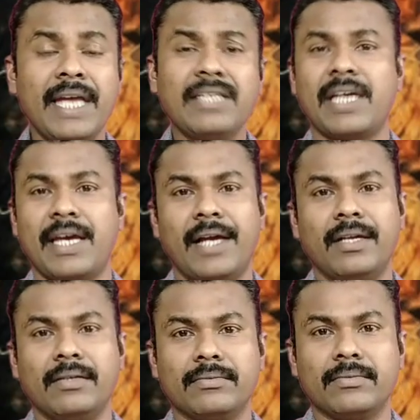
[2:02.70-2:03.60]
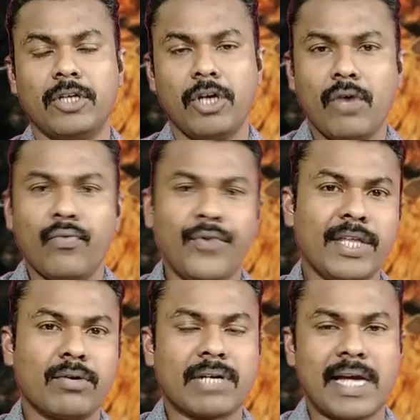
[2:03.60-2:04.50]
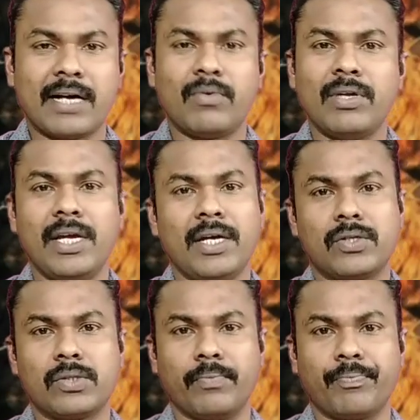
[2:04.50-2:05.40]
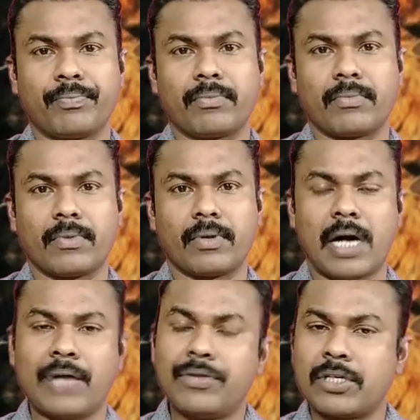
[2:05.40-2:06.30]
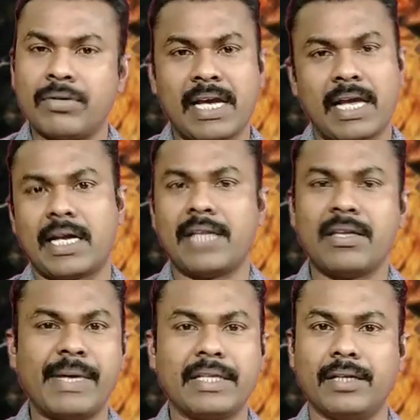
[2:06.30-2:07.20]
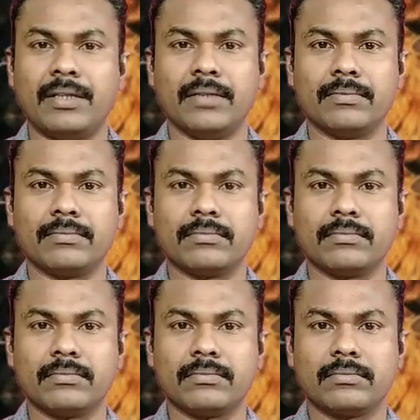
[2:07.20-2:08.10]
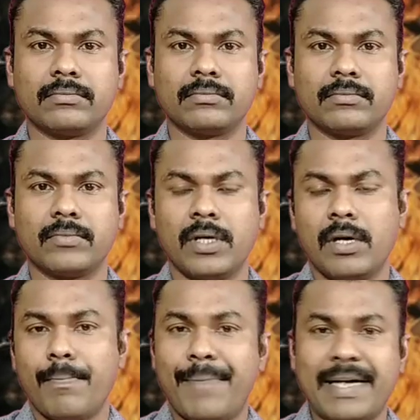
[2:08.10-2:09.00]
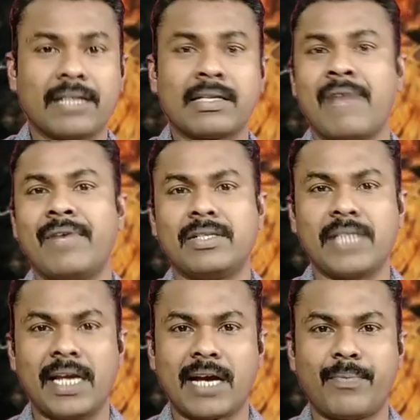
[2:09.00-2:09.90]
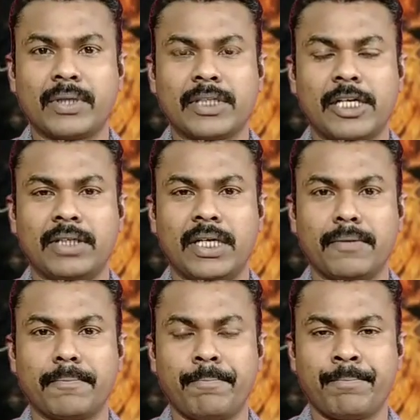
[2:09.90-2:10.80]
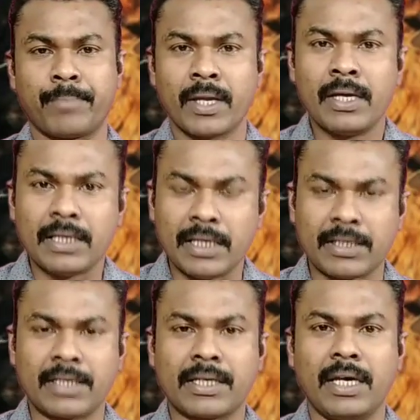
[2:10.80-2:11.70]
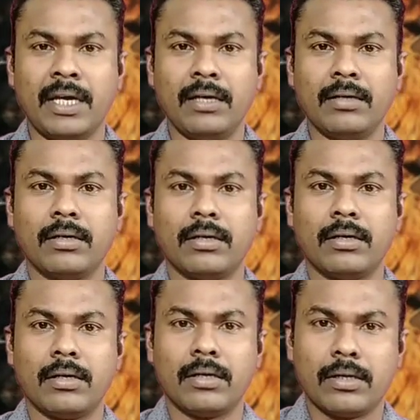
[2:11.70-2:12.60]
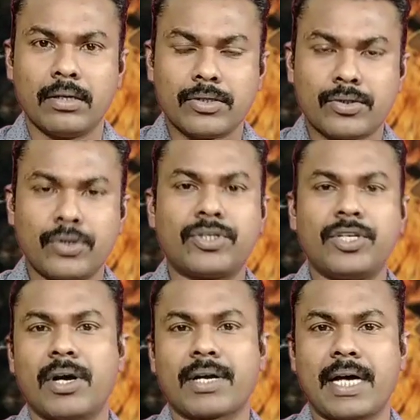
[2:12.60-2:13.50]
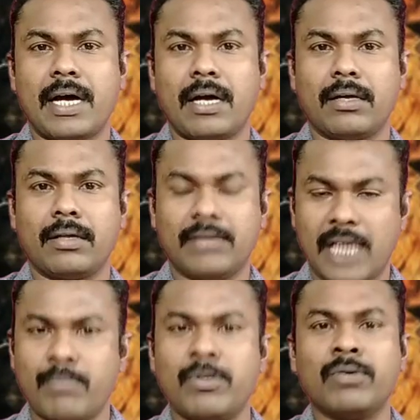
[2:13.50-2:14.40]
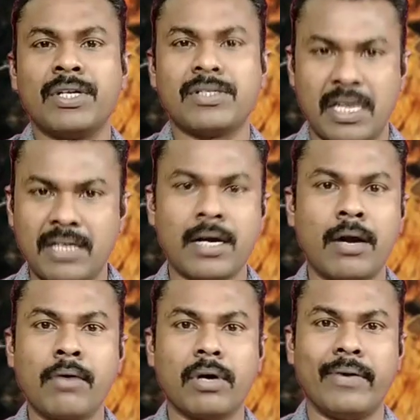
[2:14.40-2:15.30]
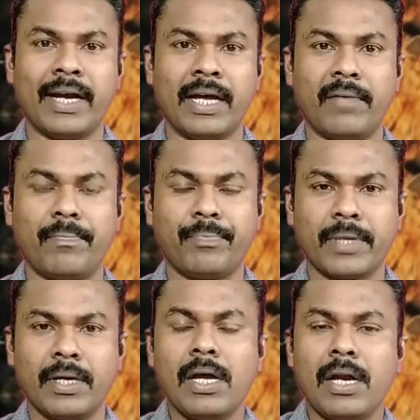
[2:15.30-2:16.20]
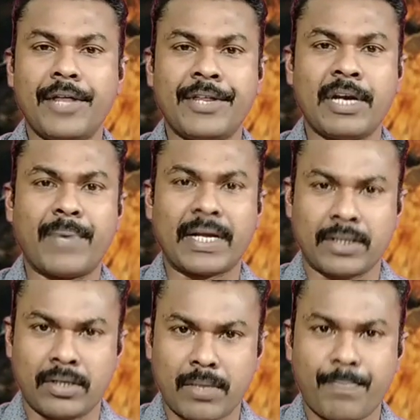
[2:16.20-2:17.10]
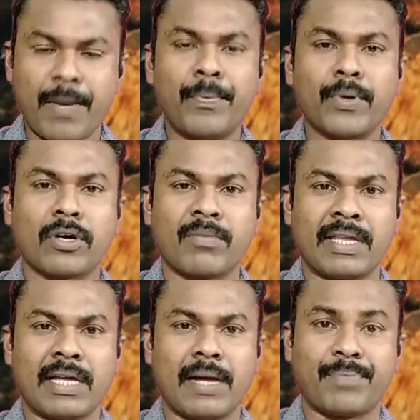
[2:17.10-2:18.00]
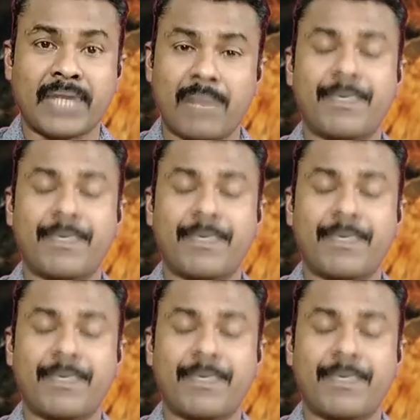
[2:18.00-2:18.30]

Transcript: ఏం చేయాలి వీధి కుక్కలాగా వదిలేయవచ్చు అదృష్టం ఉంటే ఎలాకలా అదే బతికిద్ది బట్ ఇతను ఆవేళ చేయలేకపోతా ఉన్నాడు ఇతనికి సృష్టి యొక్క ధర్మం గురించి తెలియదని అనుకోవాలా లేదన్నప్పుడు అతని యొక్క పెంపుడు కుక్క మీద తన